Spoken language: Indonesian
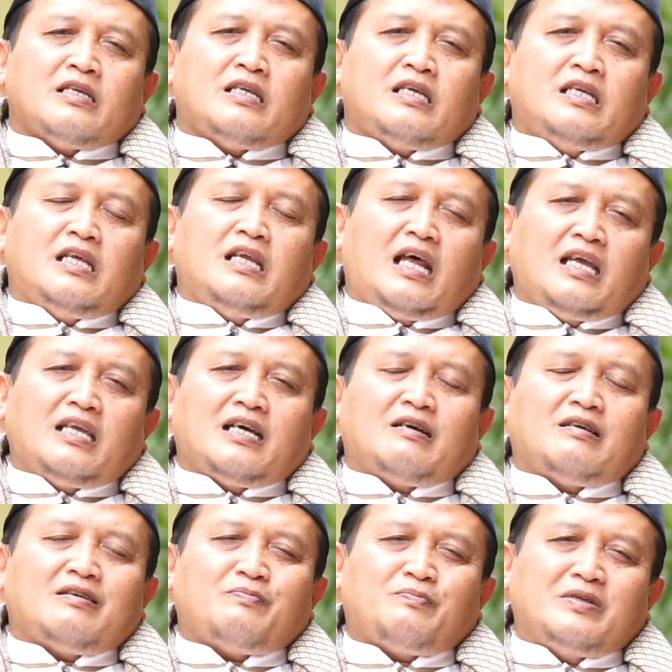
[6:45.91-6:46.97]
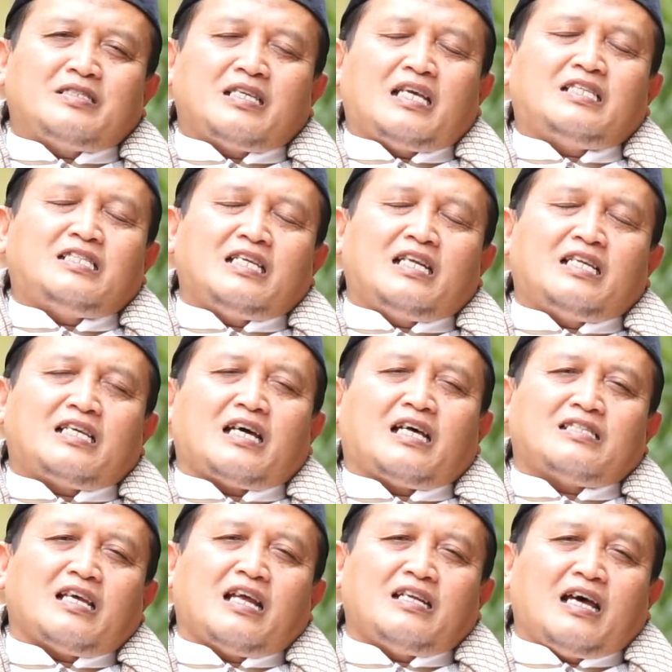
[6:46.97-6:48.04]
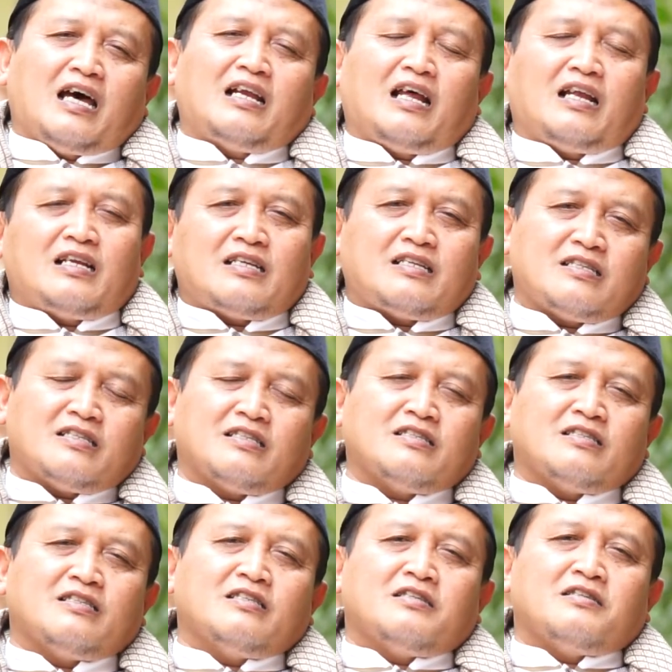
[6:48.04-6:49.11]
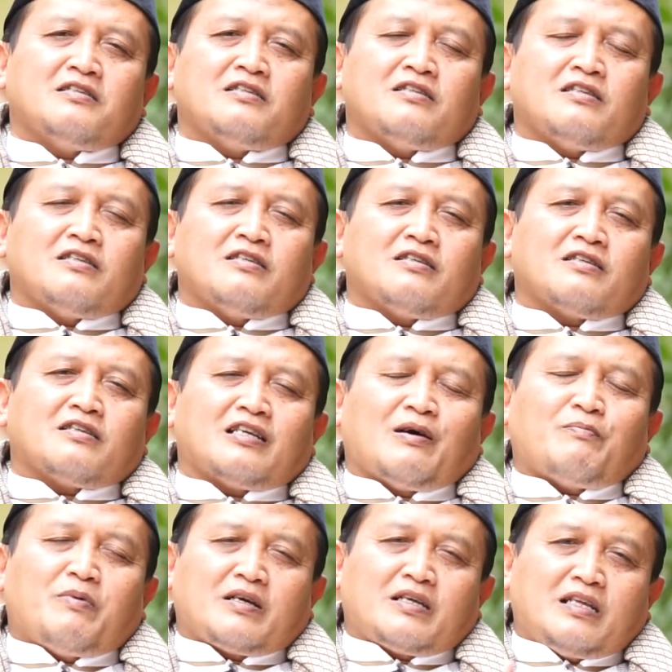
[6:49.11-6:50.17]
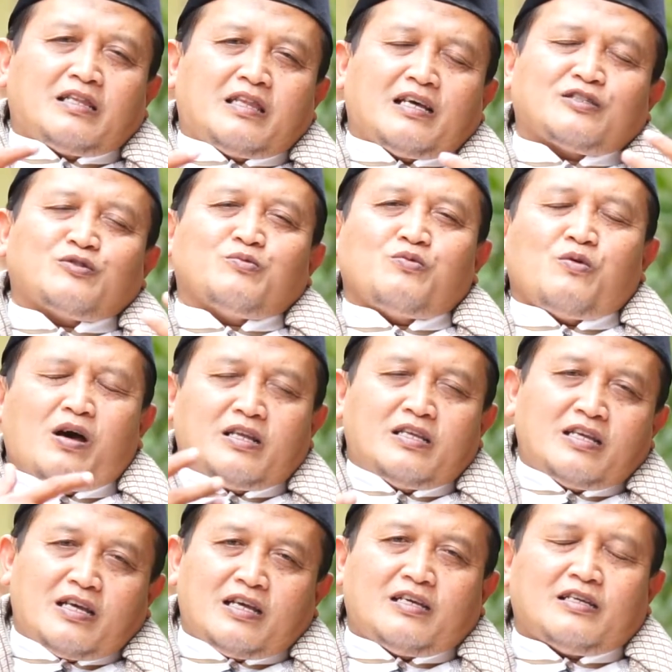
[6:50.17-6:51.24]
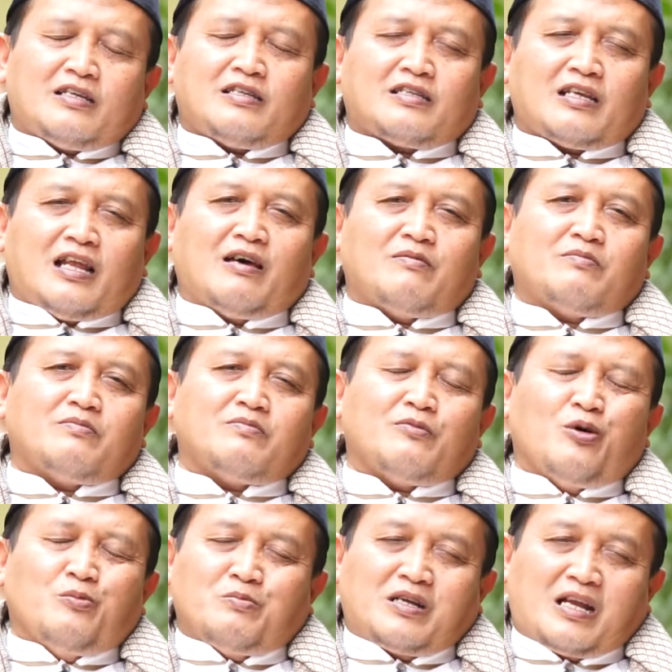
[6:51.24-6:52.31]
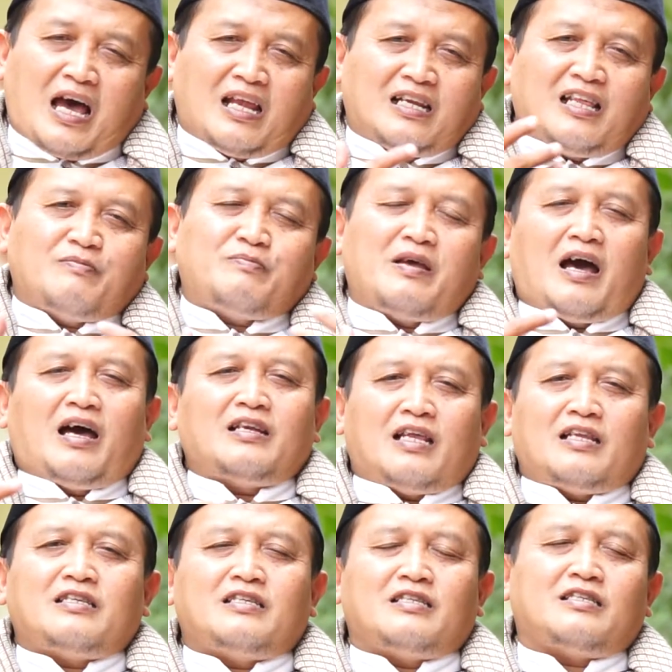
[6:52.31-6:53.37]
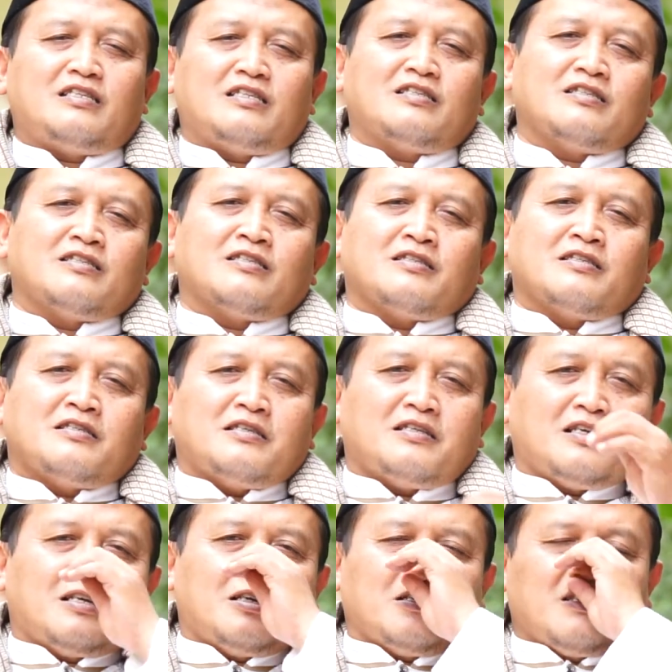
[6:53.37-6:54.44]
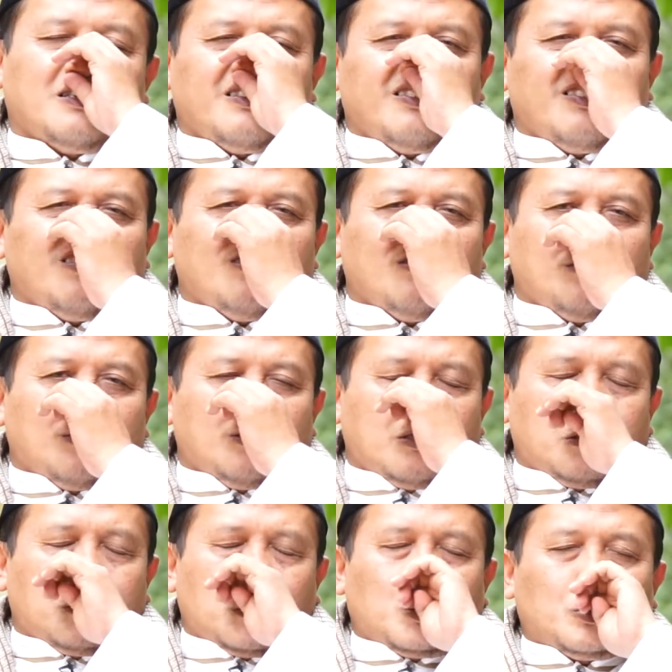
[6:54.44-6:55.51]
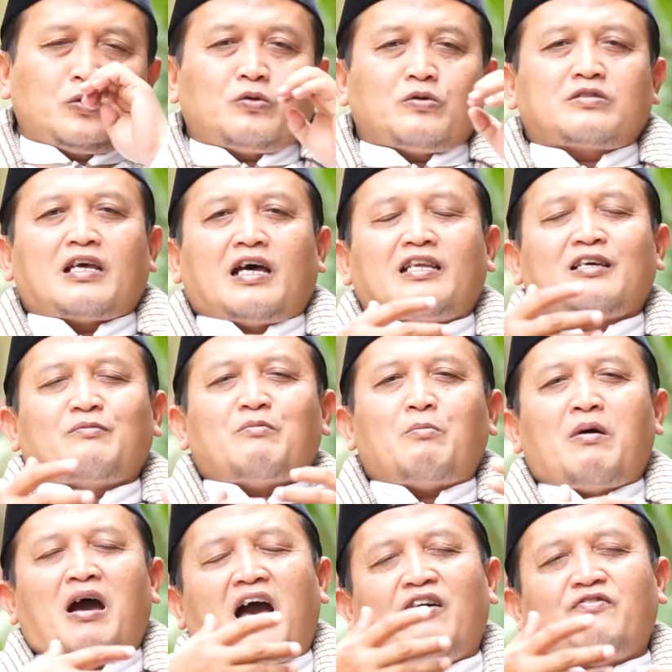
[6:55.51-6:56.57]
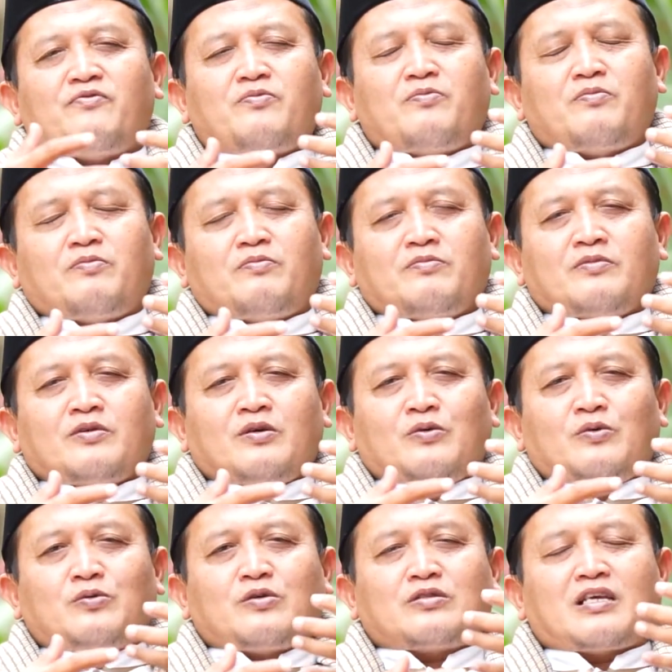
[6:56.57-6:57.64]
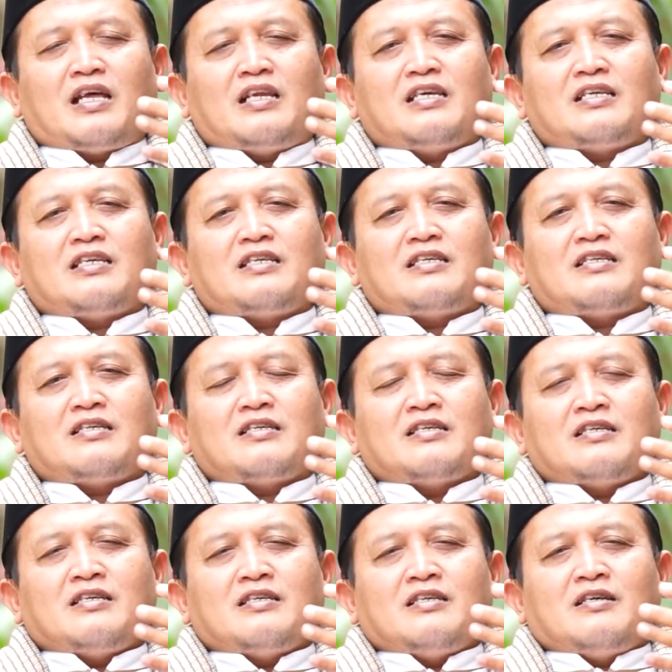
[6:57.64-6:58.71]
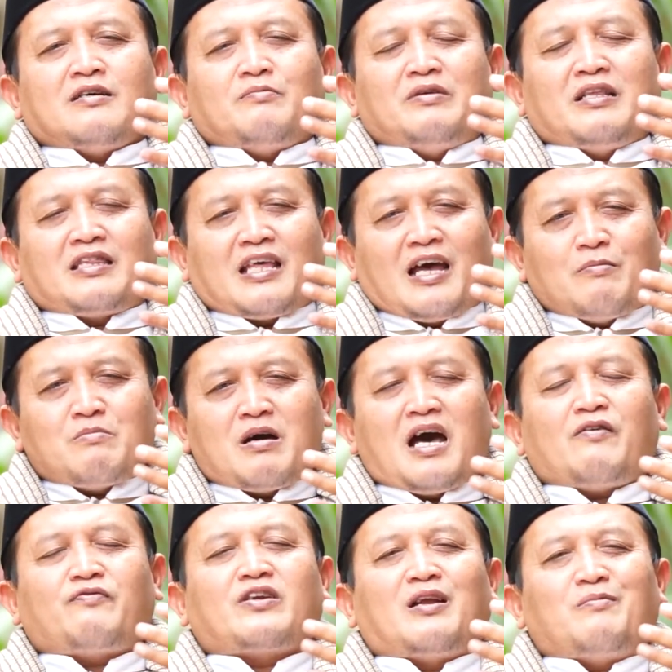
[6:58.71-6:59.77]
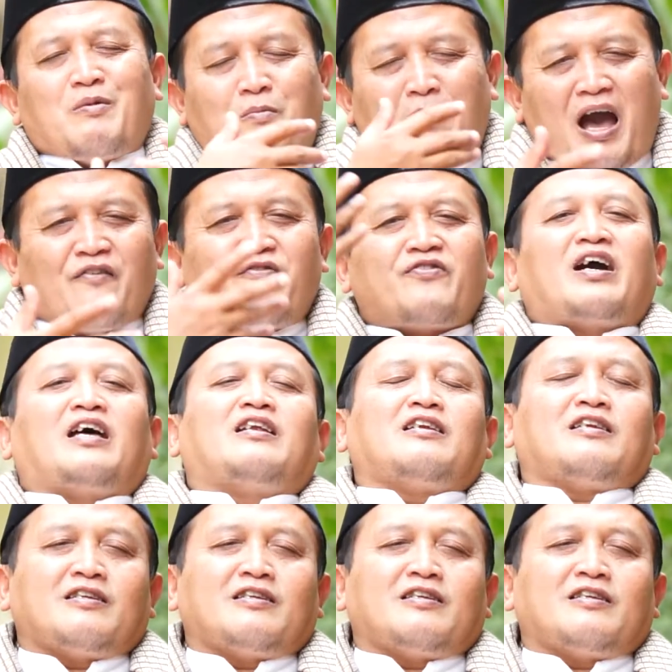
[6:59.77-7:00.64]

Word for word: Inilah yang bisa dijadikan sandaran kenapa kita semuanya dalam momen halal bihalal ini ya, untuk saling memaaf, untuk saling minta maaf dan memaafkan.